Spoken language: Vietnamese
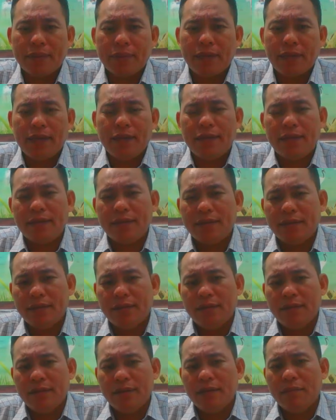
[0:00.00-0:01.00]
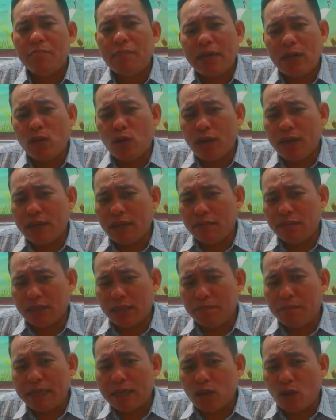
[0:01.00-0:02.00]
đấy mà nói không
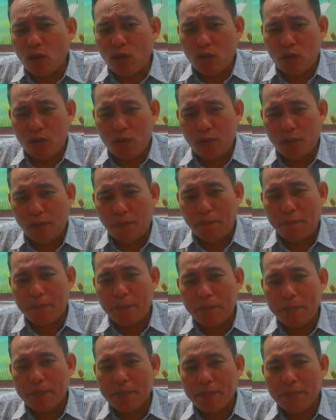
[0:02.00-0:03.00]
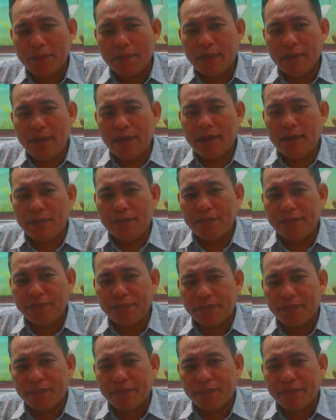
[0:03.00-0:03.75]
sợ mất cố đó không